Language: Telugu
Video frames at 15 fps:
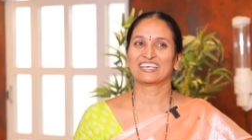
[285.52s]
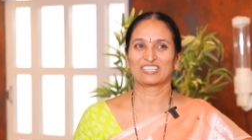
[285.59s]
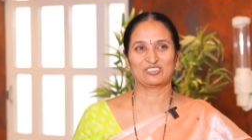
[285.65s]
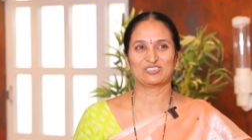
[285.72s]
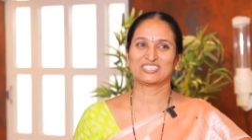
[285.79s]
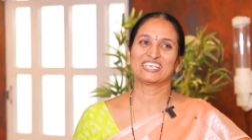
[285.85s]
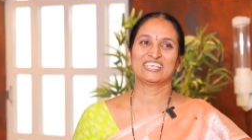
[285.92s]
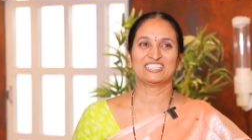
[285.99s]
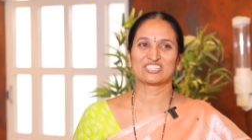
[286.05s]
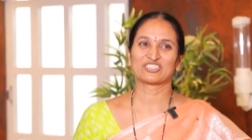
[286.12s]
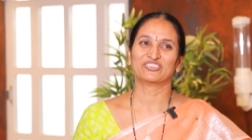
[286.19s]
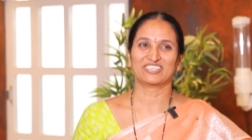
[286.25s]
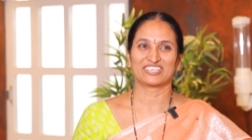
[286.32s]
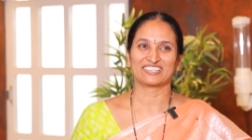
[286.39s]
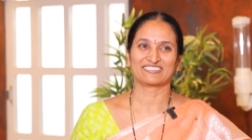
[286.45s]
లేదు
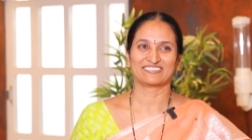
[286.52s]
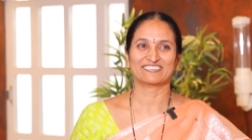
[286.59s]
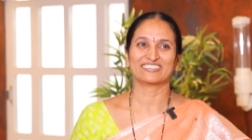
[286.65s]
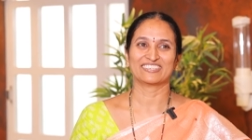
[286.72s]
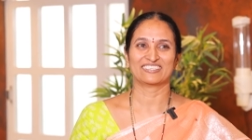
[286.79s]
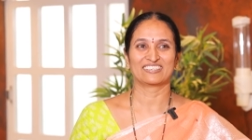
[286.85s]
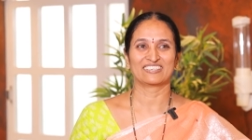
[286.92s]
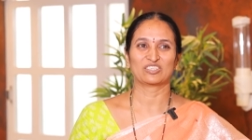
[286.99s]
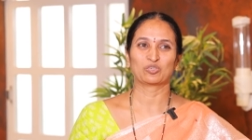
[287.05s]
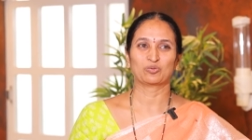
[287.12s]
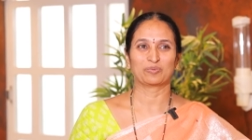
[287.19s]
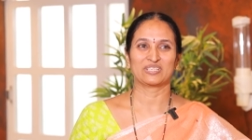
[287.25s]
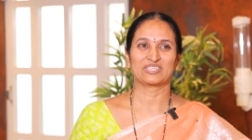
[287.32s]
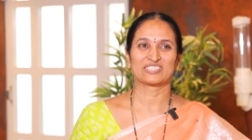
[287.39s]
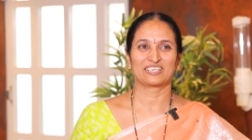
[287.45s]
చేయించుకుంటాను అంటే
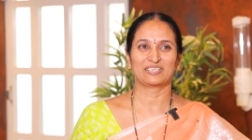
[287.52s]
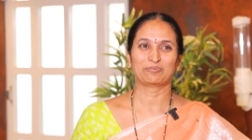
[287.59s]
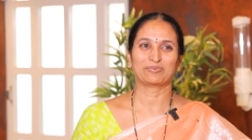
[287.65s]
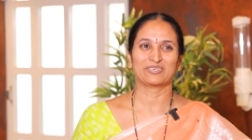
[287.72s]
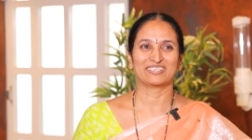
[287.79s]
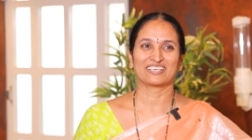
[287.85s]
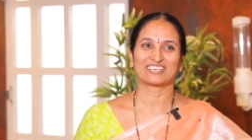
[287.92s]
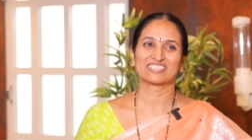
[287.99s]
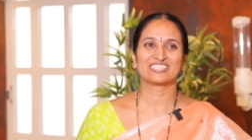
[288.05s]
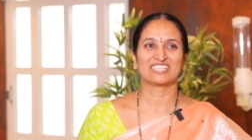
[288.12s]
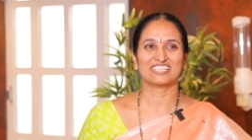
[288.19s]
టూ మంత్స్ అయిపోయినాక